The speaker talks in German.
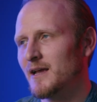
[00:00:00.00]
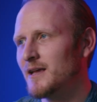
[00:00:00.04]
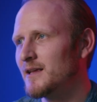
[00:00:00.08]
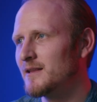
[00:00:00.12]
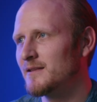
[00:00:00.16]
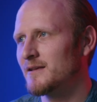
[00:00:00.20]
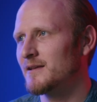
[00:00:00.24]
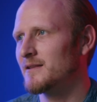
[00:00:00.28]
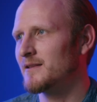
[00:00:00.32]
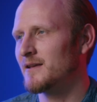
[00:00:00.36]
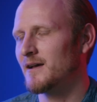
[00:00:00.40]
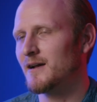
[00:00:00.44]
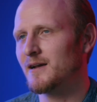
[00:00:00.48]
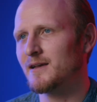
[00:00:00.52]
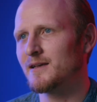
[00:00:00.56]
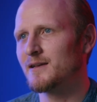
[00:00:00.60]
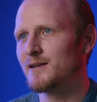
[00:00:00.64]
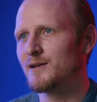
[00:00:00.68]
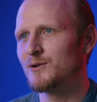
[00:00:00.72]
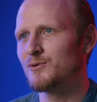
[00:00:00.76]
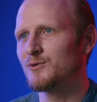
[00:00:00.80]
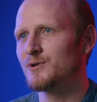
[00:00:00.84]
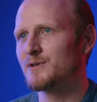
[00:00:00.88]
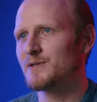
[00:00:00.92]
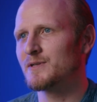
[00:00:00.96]
hey, der Tag
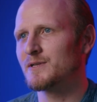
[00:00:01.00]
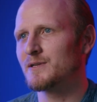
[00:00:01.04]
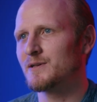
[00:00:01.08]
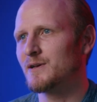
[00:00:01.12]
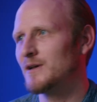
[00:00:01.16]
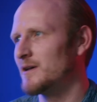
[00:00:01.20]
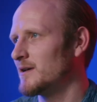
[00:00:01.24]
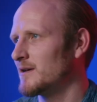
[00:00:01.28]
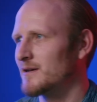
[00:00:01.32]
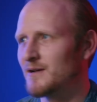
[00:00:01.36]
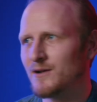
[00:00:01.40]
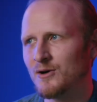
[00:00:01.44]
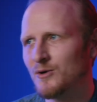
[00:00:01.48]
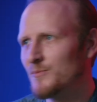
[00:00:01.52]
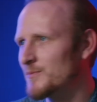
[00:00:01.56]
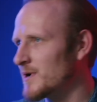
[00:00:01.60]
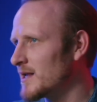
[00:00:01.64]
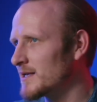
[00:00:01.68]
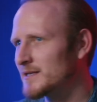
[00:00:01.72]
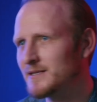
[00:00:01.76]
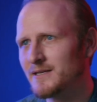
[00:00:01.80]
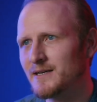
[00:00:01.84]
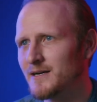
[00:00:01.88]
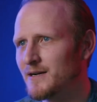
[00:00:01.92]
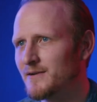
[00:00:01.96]
geht los, äh, komm,
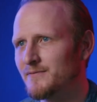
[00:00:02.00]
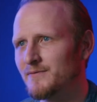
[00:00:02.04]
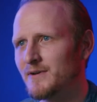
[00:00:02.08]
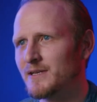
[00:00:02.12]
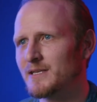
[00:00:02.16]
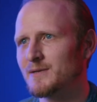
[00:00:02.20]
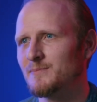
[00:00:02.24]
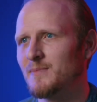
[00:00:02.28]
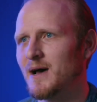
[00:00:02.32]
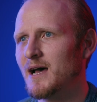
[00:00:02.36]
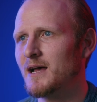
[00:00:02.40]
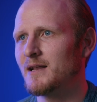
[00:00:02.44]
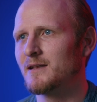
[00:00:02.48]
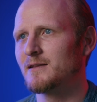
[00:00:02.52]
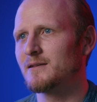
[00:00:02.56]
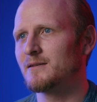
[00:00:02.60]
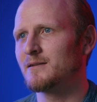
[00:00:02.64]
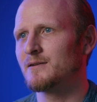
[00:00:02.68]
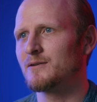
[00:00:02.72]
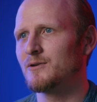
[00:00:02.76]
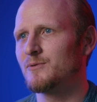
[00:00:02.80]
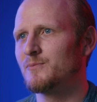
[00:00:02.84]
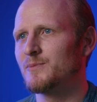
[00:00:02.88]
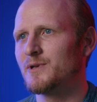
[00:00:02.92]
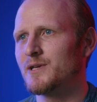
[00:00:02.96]
lass irgendwas machen,
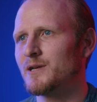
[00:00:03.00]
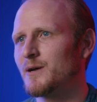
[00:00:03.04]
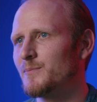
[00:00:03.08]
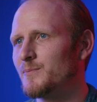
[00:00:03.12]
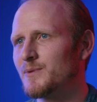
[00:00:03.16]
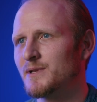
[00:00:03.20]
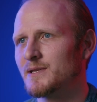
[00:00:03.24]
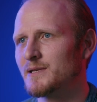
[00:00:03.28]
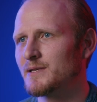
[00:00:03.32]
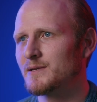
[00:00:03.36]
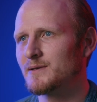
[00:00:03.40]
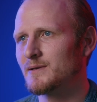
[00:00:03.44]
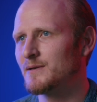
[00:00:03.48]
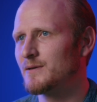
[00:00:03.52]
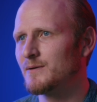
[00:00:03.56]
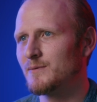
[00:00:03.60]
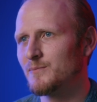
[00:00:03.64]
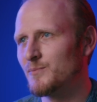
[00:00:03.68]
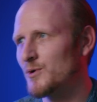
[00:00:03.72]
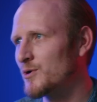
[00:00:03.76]
komm, ich habe jetzt äh,